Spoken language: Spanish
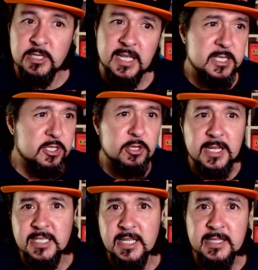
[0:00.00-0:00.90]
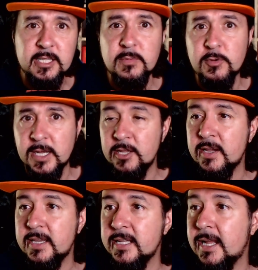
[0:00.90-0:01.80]
Es que esto no tiene sentido, ¿por qué han ido
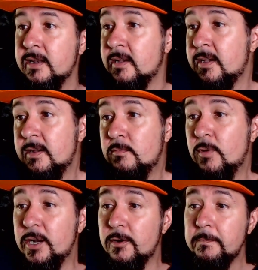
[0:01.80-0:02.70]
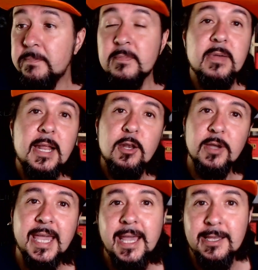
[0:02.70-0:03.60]
aquí y tal? Bueno, es lo
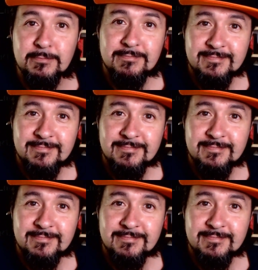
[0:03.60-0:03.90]
que hay.